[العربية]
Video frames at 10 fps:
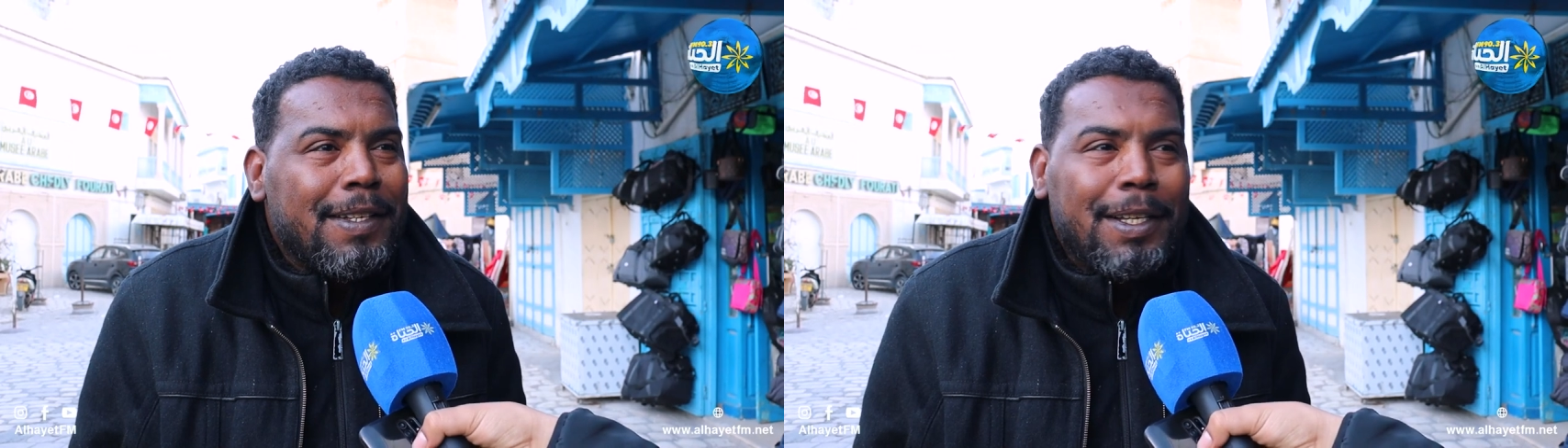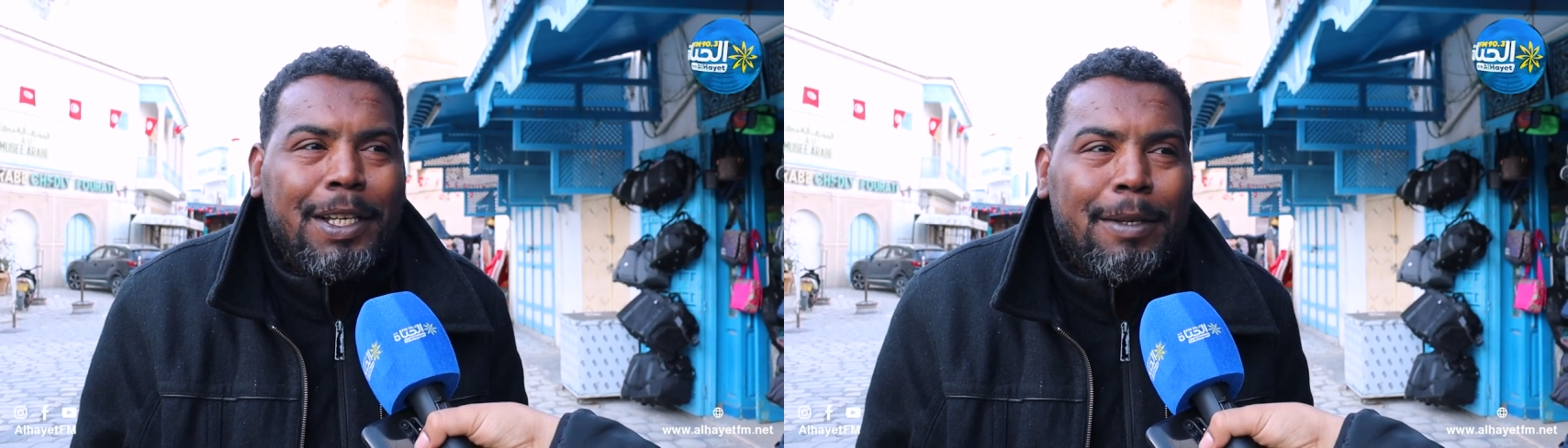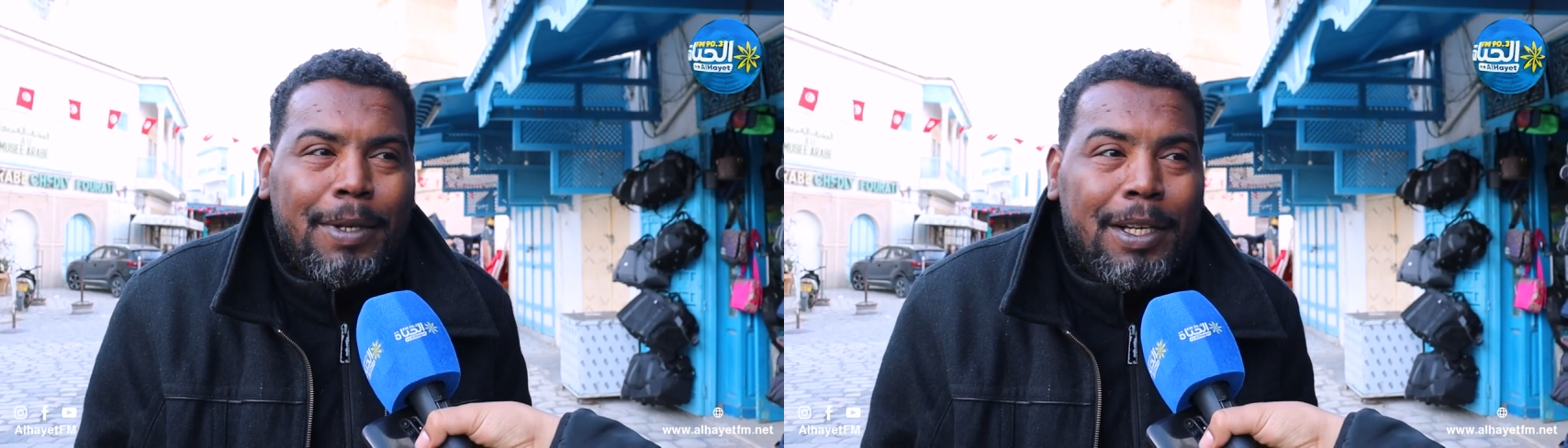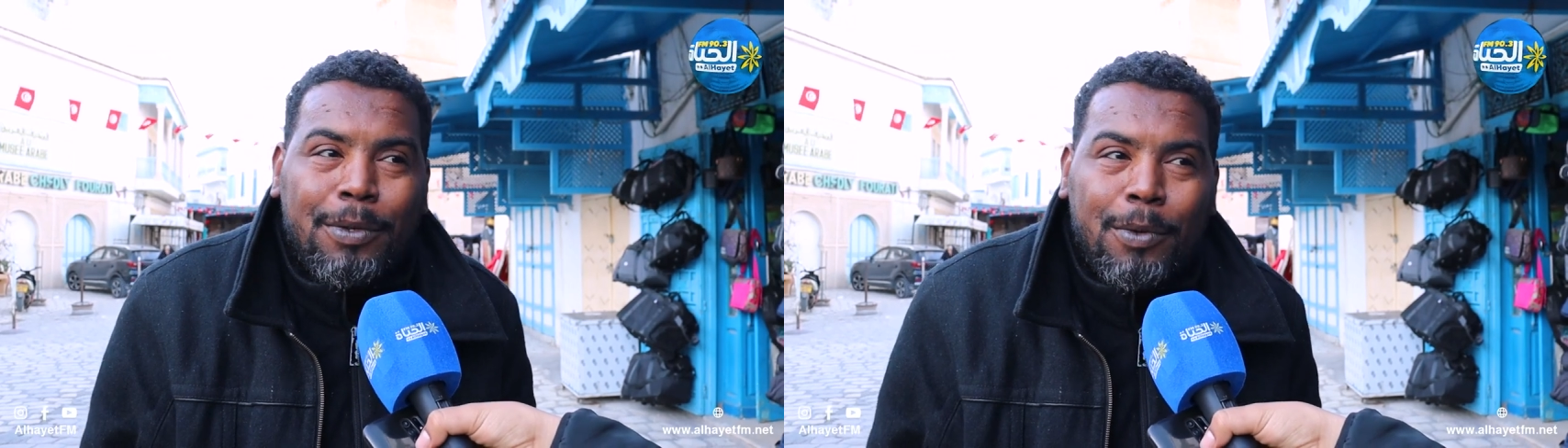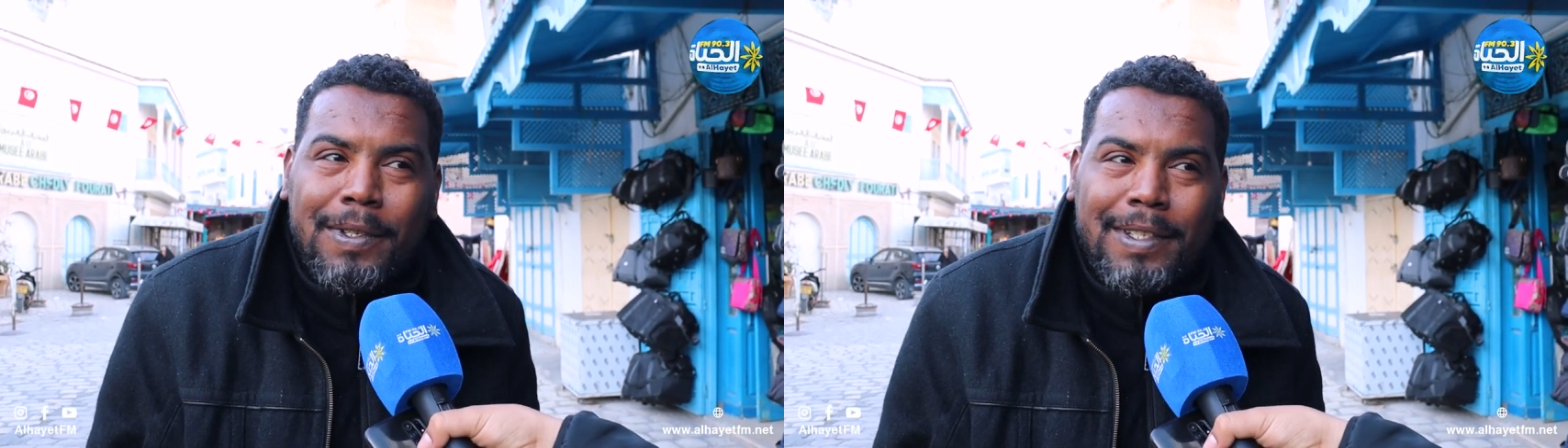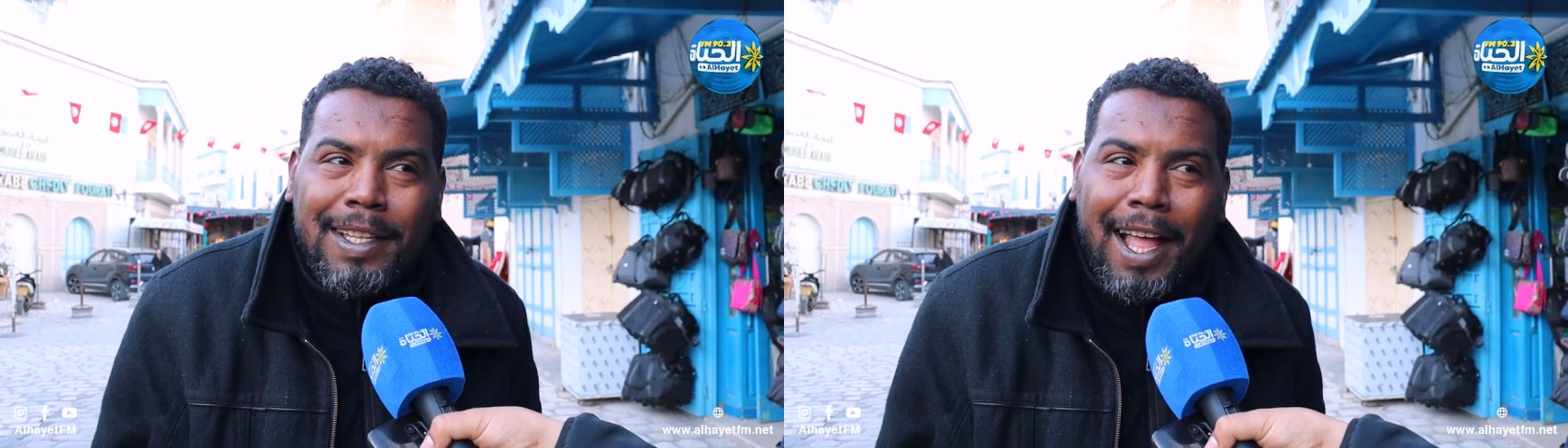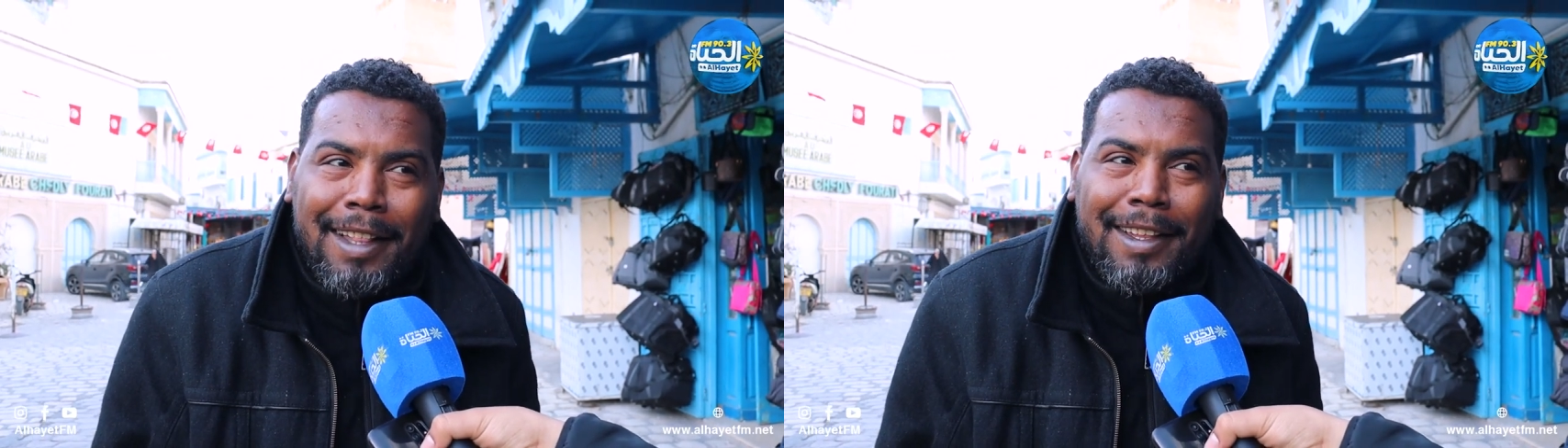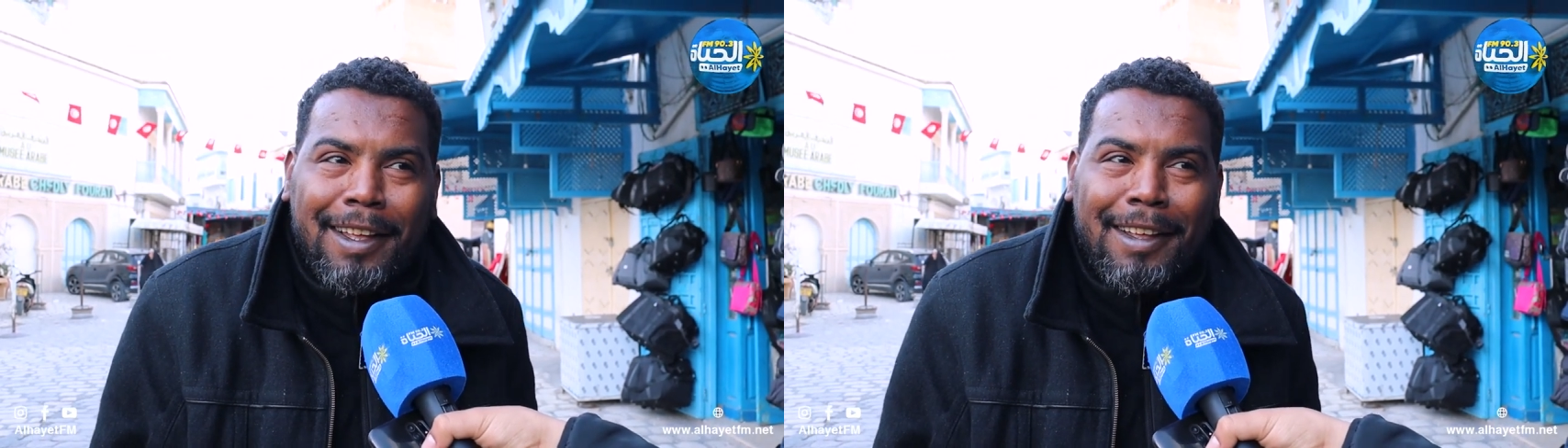صعيب اللي تونس
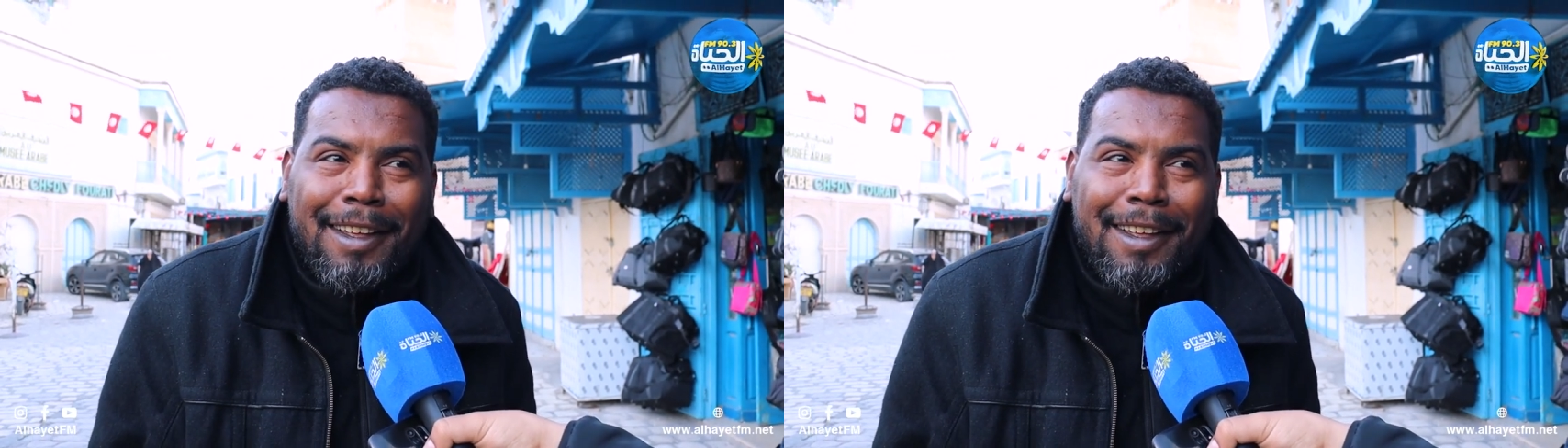تتعدى